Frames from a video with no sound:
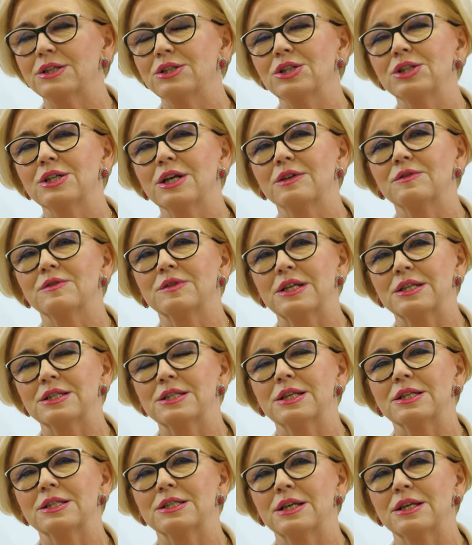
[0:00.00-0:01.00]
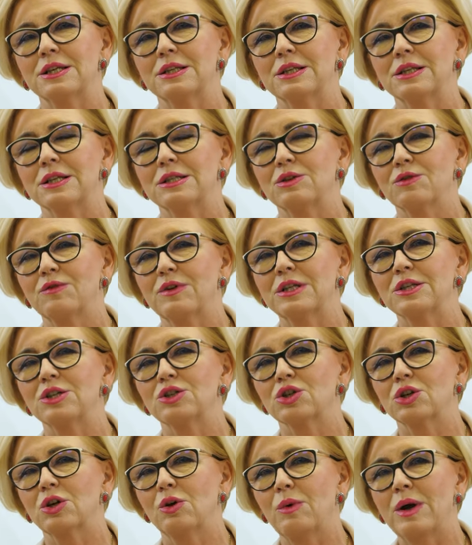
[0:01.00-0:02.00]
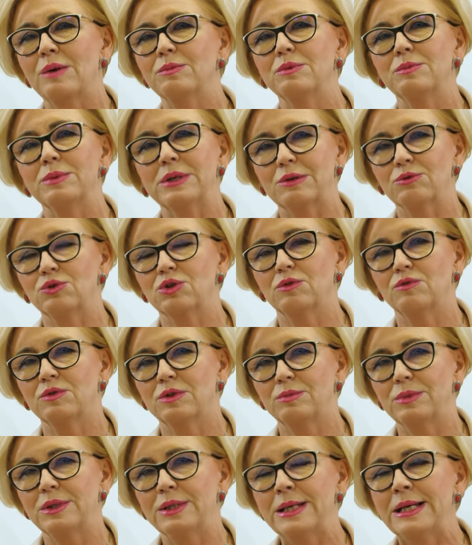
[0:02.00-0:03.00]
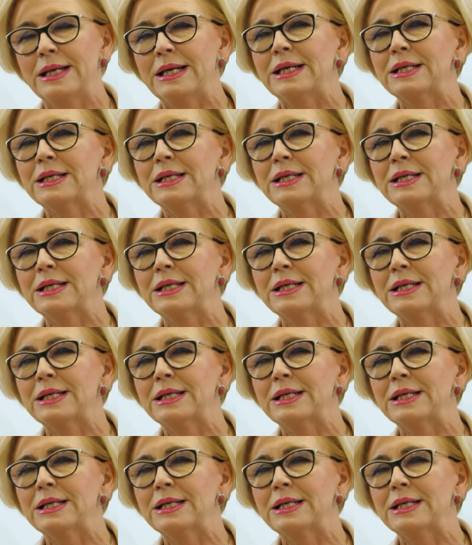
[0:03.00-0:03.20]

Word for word: Dzisiaj wzrasta zainteresowanie szkołami branżowymi.